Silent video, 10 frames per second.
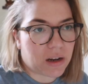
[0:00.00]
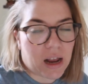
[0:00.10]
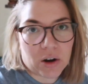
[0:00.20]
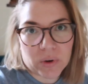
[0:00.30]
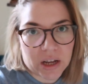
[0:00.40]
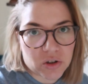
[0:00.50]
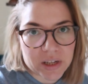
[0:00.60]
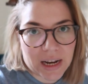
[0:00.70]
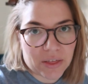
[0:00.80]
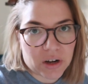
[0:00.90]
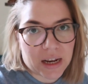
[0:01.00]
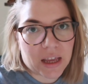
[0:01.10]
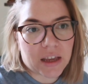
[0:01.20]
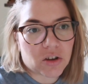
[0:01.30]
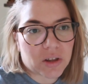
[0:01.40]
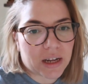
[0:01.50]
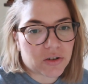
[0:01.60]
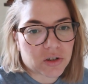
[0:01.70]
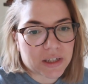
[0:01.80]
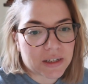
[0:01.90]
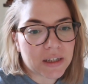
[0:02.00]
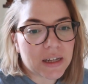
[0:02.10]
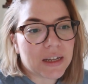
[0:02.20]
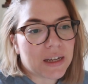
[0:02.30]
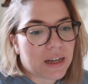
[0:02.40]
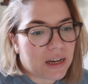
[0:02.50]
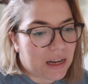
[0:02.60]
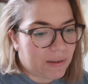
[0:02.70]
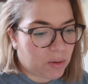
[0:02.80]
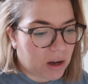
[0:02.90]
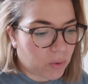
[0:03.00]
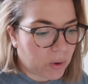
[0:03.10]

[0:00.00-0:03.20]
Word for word: algunas cosas las donaré y otras cosas las vamos a